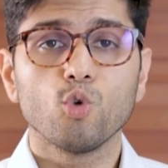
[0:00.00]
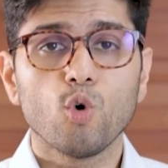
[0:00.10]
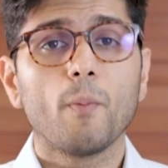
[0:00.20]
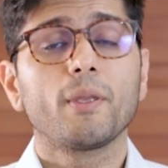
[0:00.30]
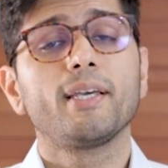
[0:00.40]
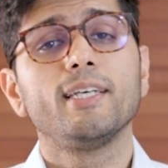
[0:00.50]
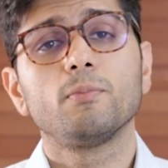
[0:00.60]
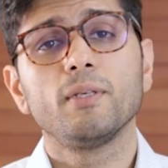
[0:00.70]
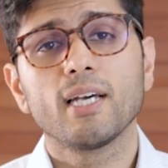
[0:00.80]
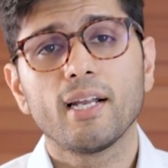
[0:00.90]
तो आपके
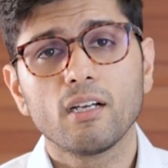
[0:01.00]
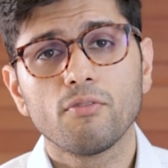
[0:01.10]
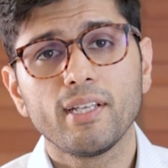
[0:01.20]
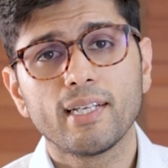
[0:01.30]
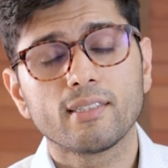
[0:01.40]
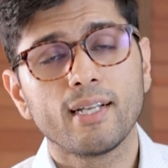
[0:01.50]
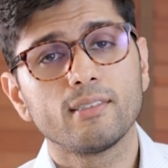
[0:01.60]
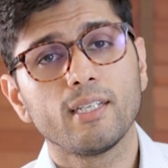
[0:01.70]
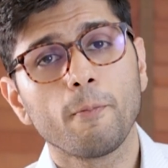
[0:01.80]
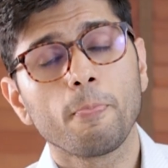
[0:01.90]
केस में क्या रिकवरी के
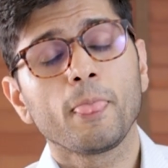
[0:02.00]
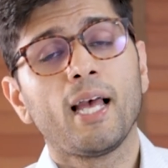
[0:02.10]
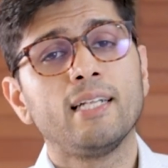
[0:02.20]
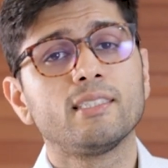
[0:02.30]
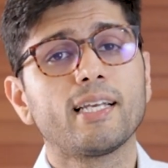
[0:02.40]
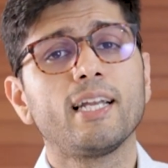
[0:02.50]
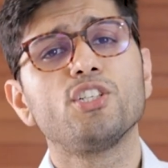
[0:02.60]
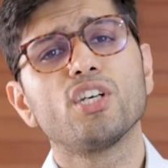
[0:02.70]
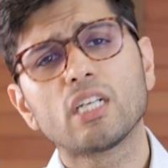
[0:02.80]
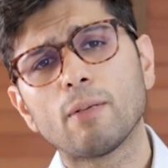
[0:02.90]
साइंस हैं एंड
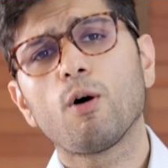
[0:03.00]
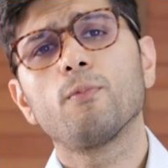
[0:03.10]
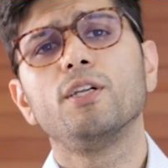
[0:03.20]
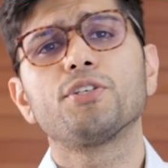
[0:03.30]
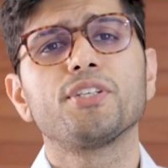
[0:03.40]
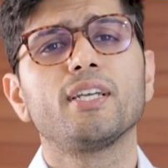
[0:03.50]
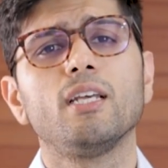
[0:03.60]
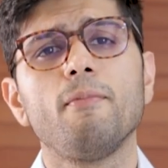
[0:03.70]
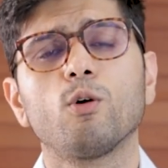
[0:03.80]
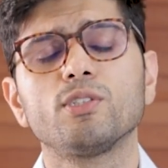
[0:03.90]
सेकंड जनरल पॉपुलेशन के
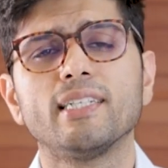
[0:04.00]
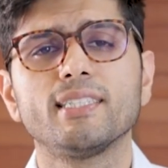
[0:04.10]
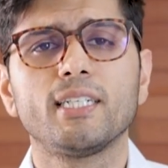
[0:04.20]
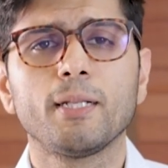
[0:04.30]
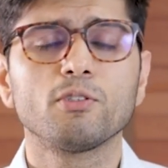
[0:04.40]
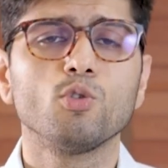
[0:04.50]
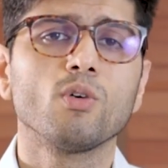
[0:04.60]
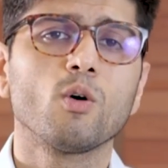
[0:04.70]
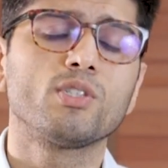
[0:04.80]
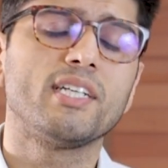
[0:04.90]
लिए मैं कुछ ऐसे टिप्स
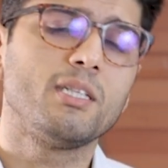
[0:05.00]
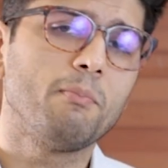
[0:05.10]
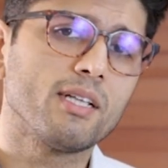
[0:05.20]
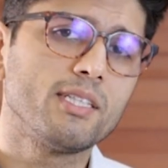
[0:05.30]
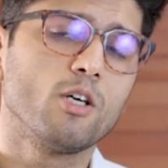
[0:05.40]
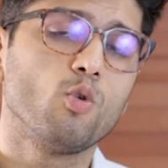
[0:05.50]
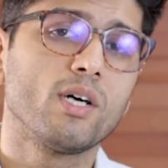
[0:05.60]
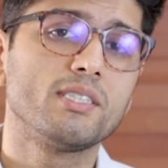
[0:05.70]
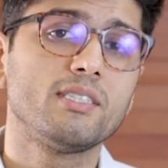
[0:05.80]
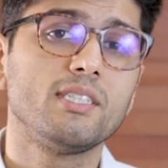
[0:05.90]
दूंगा कुछ ऐसी बातें
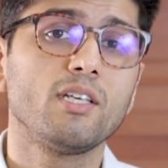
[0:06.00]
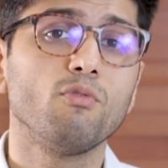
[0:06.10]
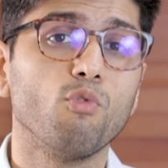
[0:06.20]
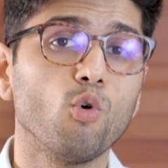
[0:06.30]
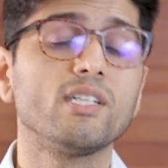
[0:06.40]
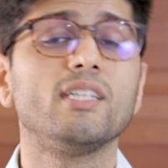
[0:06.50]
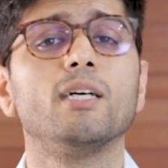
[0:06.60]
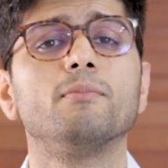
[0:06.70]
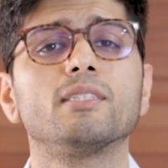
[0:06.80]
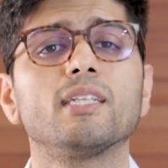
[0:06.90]
करूंगा जिससे कि वो
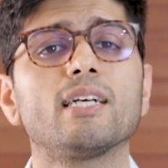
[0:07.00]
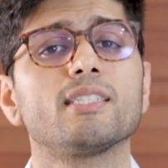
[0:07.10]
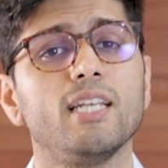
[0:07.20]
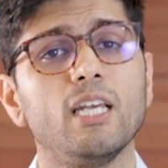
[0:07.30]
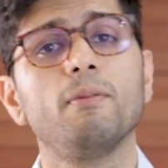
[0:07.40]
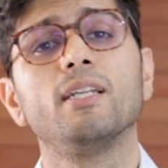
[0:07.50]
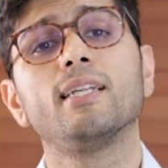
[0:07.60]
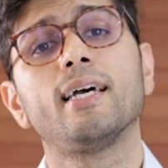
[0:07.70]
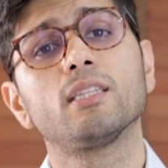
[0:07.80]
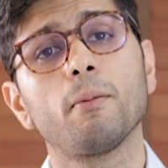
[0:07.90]
यदि हमसे इलाज नहीं भी
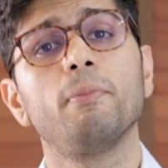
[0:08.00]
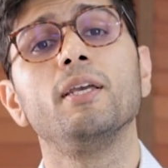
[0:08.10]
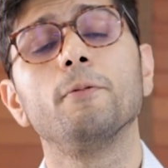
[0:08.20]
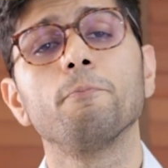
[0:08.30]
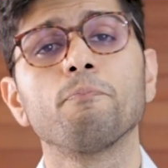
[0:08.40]
ले रहे तब भी